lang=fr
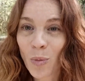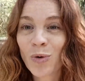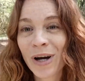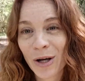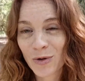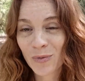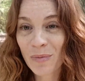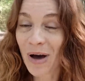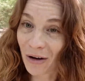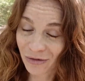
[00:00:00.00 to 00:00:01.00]
On pourrait
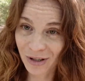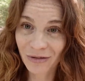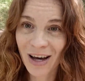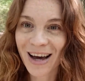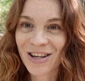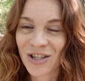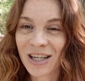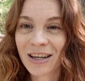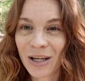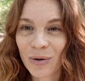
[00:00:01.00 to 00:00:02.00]
résumer par vivre,
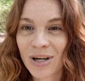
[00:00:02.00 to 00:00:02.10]
agir et